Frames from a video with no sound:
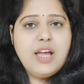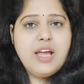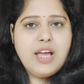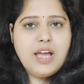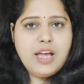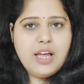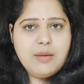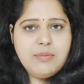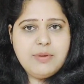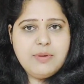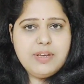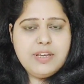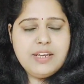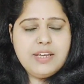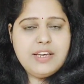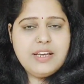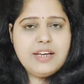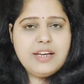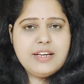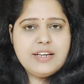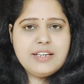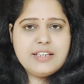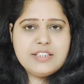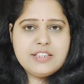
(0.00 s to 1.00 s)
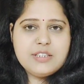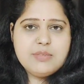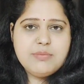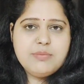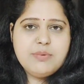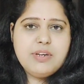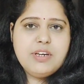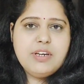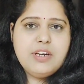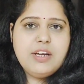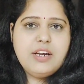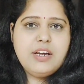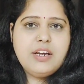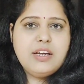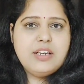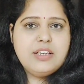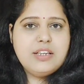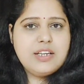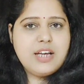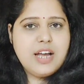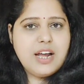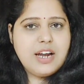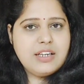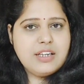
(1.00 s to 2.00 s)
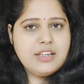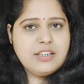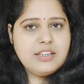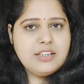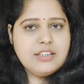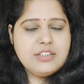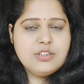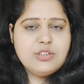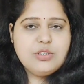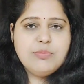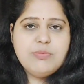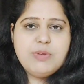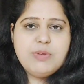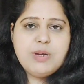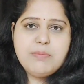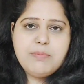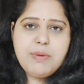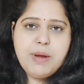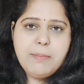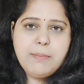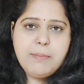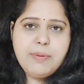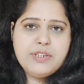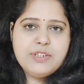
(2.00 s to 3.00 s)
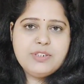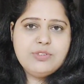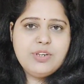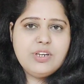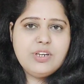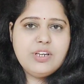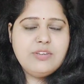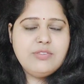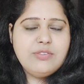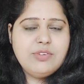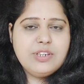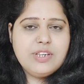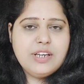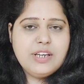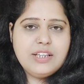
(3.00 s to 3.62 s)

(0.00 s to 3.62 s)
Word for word: अभी ही अगस्त में आठ अगस्त को मेरे पापा जो है वो